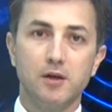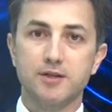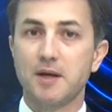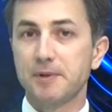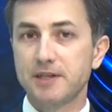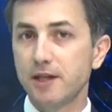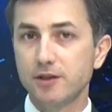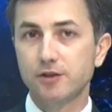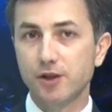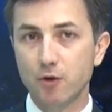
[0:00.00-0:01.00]
За
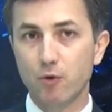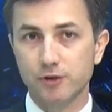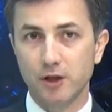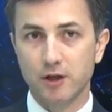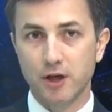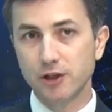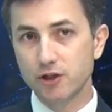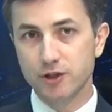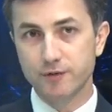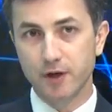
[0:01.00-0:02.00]
последние три года
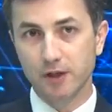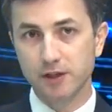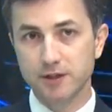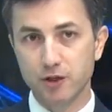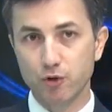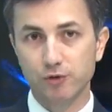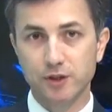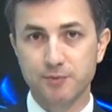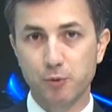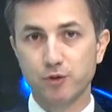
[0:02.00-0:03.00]
количество
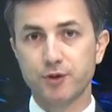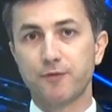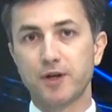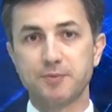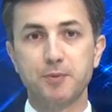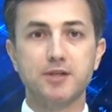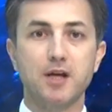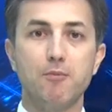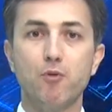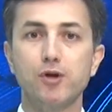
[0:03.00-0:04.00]
канализационных сбросов в
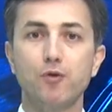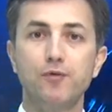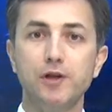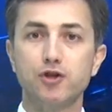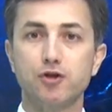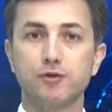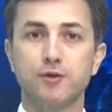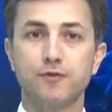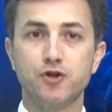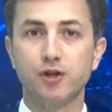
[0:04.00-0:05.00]
Каспийское море
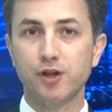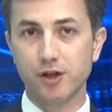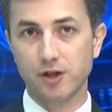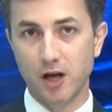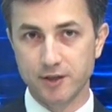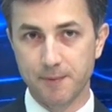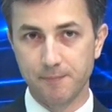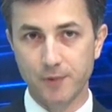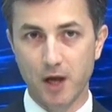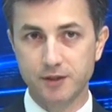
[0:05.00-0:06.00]
увеличилось в четыре
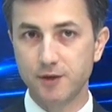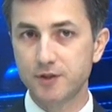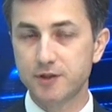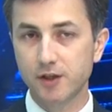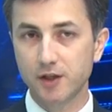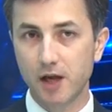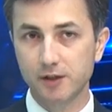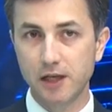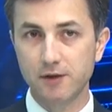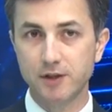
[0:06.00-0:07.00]
раза. Активисты
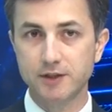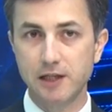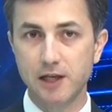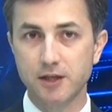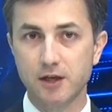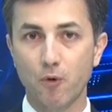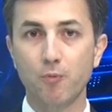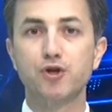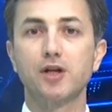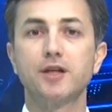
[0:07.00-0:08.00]
регионального отделения
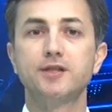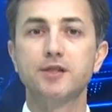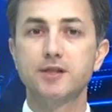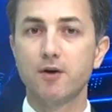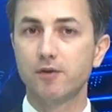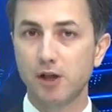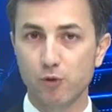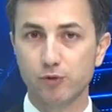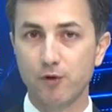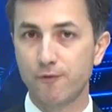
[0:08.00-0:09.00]
Общероссийского
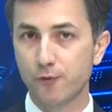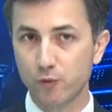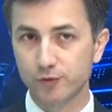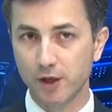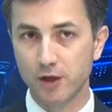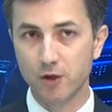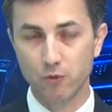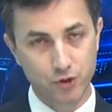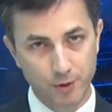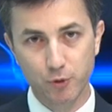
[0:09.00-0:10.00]
народного фронта
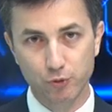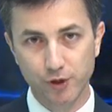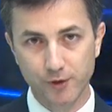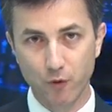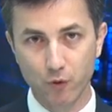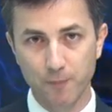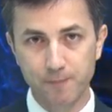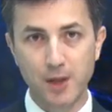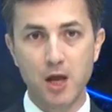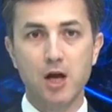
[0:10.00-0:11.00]
уже бьют
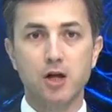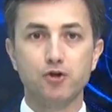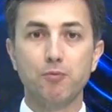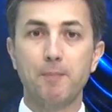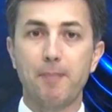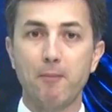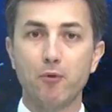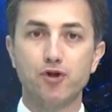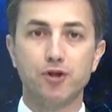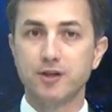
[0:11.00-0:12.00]
тревогу. Чтобы
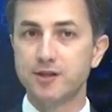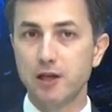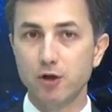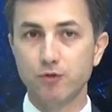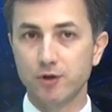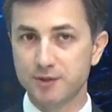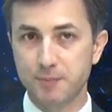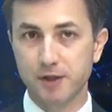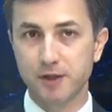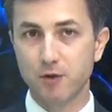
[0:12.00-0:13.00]
помочь населению,
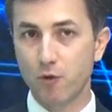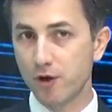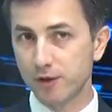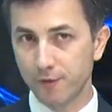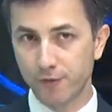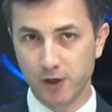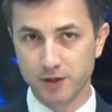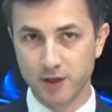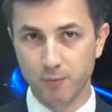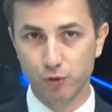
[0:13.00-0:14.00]
эксперты ОНФ
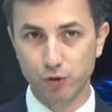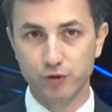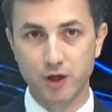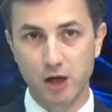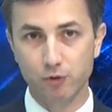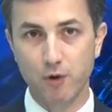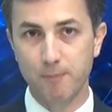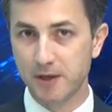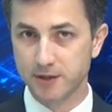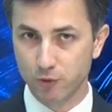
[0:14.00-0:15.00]
разработают
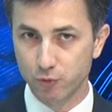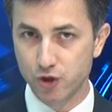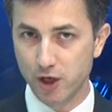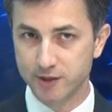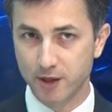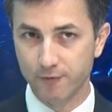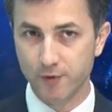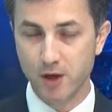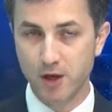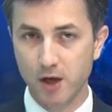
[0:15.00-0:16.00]
карту опасных
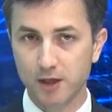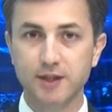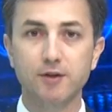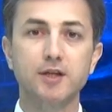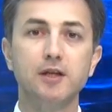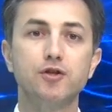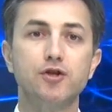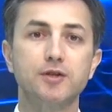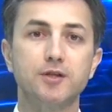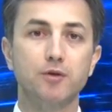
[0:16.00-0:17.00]
участков. Остался
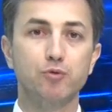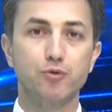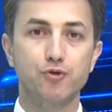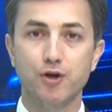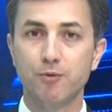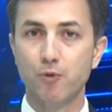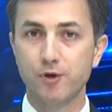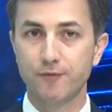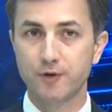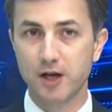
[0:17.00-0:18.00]
ли чистый кусочек
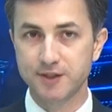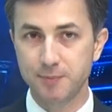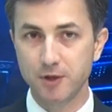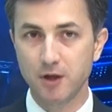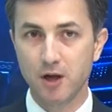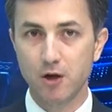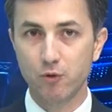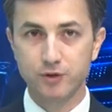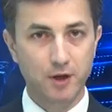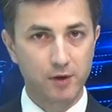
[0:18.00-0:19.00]
моря в Каспии,
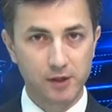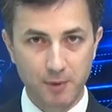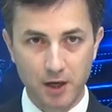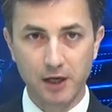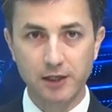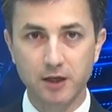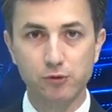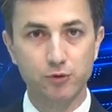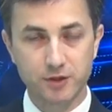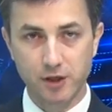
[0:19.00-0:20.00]
узнавала моя
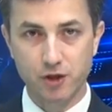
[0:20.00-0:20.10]
коллега Луиза